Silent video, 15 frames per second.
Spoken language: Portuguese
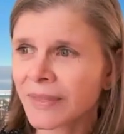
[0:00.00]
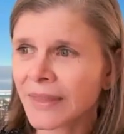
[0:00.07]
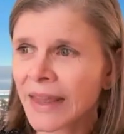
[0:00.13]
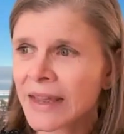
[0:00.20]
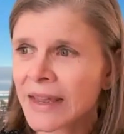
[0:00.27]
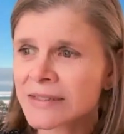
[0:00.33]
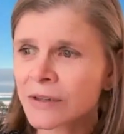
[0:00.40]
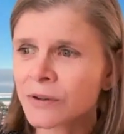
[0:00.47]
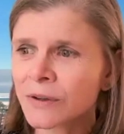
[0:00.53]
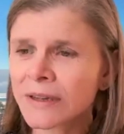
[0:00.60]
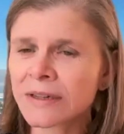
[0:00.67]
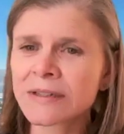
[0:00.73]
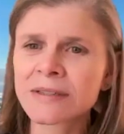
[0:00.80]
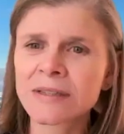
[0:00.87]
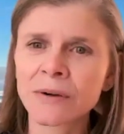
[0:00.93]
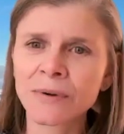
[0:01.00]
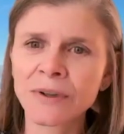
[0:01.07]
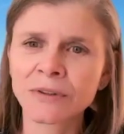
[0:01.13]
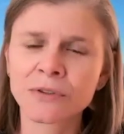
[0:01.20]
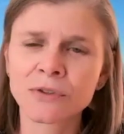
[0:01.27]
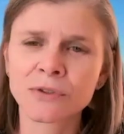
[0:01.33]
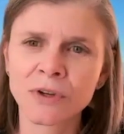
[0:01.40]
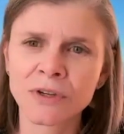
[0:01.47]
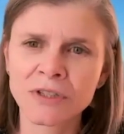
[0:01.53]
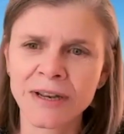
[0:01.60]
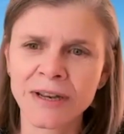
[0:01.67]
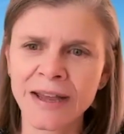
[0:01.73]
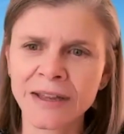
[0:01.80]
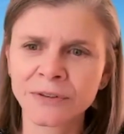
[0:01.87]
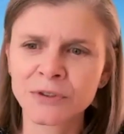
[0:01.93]
essa conexão entre os dois
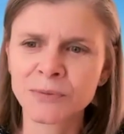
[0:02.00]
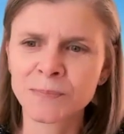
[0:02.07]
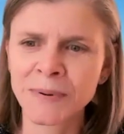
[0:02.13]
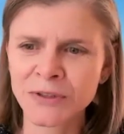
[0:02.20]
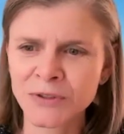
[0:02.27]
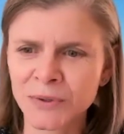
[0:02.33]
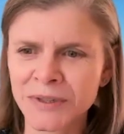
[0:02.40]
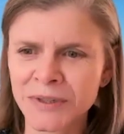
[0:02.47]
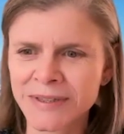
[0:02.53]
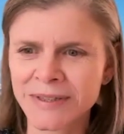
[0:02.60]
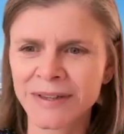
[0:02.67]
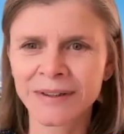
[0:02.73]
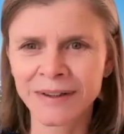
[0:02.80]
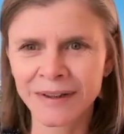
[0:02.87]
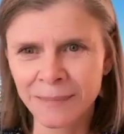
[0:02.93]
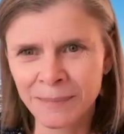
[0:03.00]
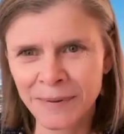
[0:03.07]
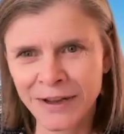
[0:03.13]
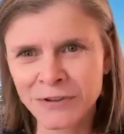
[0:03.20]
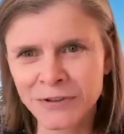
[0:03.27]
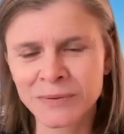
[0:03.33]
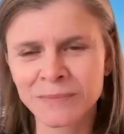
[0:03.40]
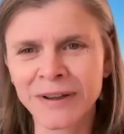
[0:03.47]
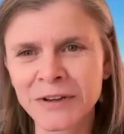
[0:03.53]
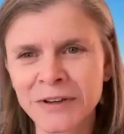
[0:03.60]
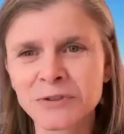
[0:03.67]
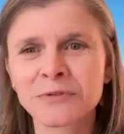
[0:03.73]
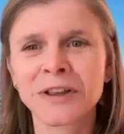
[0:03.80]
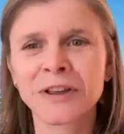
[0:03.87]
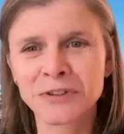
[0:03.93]
lados passou a ser a parte
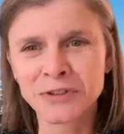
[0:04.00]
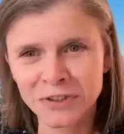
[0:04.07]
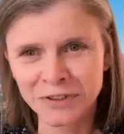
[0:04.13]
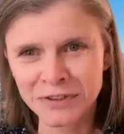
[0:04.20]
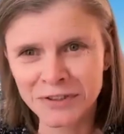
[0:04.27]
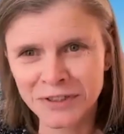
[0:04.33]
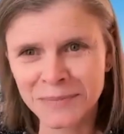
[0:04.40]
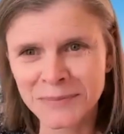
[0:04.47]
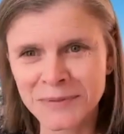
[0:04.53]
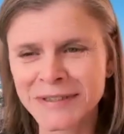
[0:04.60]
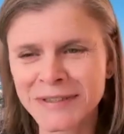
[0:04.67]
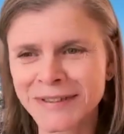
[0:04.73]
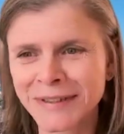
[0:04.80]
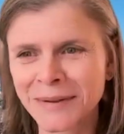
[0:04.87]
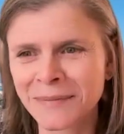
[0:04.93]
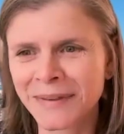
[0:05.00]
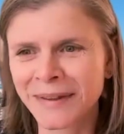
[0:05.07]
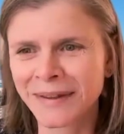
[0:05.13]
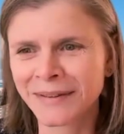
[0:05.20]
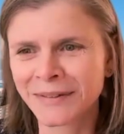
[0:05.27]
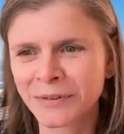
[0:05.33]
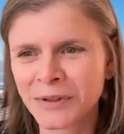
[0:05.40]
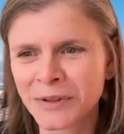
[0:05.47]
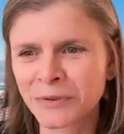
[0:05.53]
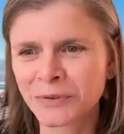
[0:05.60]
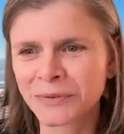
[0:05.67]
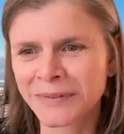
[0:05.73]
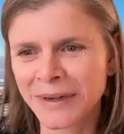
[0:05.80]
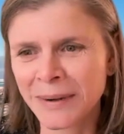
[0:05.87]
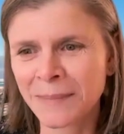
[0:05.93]
mais divertida, digamos assim, da, da, do que eu
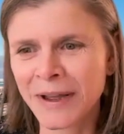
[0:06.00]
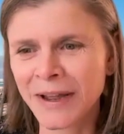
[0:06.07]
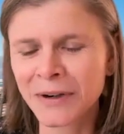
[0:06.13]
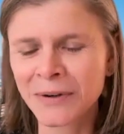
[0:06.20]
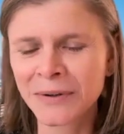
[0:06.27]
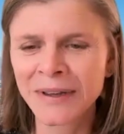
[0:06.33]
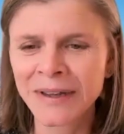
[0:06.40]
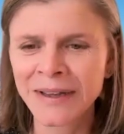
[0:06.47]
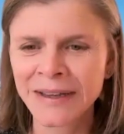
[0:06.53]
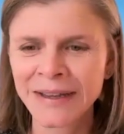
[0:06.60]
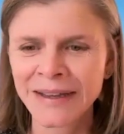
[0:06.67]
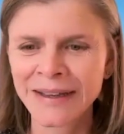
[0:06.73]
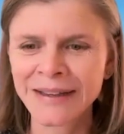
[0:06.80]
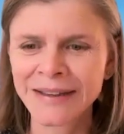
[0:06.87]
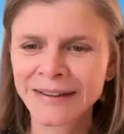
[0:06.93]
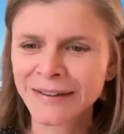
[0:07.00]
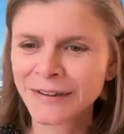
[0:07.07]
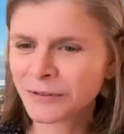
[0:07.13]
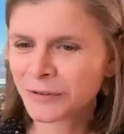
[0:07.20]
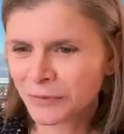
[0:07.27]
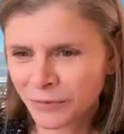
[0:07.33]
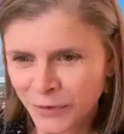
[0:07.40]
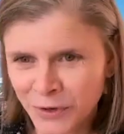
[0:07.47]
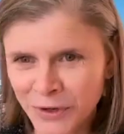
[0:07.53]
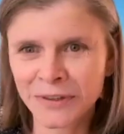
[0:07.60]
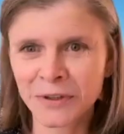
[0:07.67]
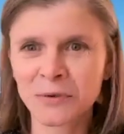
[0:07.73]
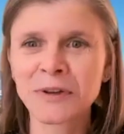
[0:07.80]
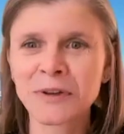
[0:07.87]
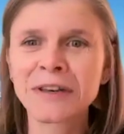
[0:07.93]
trabalho, e foi
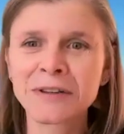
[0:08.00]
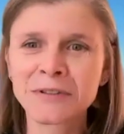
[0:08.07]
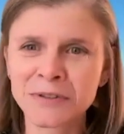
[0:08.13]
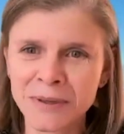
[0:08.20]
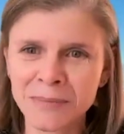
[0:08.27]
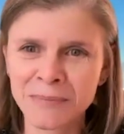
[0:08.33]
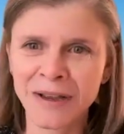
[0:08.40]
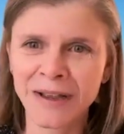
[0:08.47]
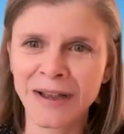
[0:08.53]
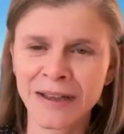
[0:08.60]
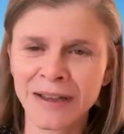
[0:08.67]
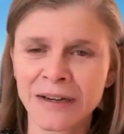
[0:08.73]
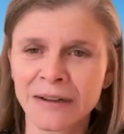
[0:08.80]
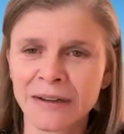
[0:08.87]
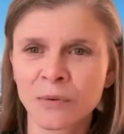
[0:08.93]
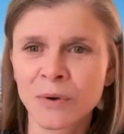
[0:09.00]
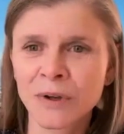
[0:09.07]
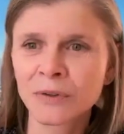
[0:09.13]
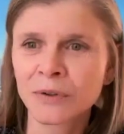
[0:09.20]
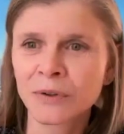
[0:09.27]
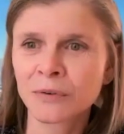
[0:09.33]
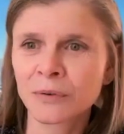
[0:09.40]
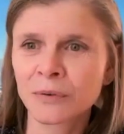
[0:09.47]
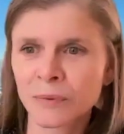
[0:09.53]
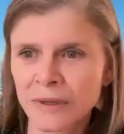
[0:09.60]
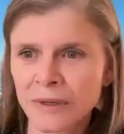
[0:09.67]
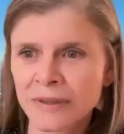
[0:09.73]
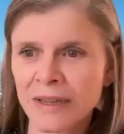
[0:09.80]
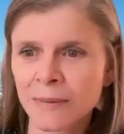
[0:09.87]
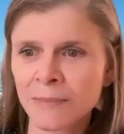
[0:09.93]
então o início da minha carreira. Quando eu
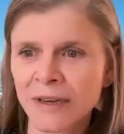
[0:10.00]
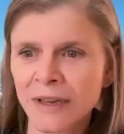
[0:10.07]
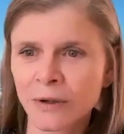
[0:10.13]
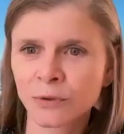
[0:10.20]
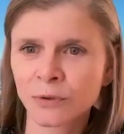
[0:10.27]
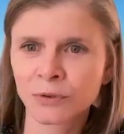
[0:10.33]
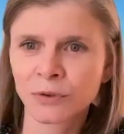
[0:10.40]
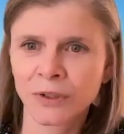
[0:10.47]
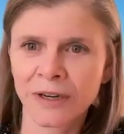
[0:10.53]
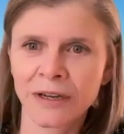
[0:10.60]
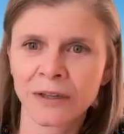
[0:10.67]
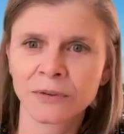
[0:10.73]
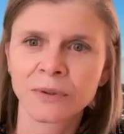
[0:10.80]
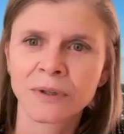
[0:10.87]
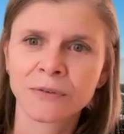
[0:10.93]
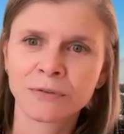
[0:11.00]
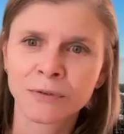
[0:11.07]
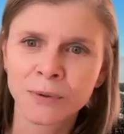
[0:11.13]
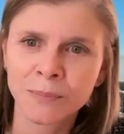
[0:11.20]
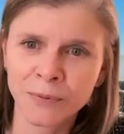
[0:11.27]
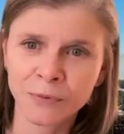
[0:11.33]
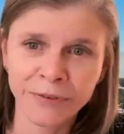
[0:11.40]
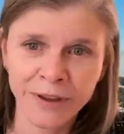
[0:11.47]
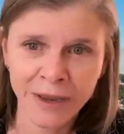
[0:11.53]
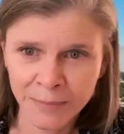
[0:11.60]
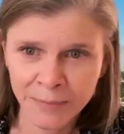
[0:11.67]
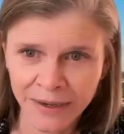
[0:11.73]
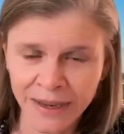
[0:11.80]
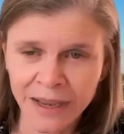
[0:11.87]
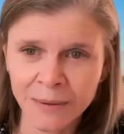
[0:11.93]
terminei o doutorado, eu fui para o
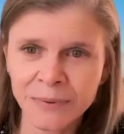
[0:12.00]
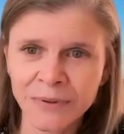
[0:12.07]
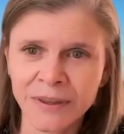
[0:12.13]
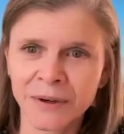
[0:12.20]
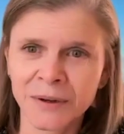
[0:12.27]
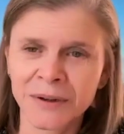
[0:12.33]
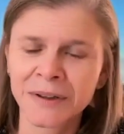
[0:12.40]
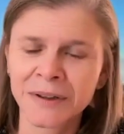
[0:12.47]
Fermilab, que é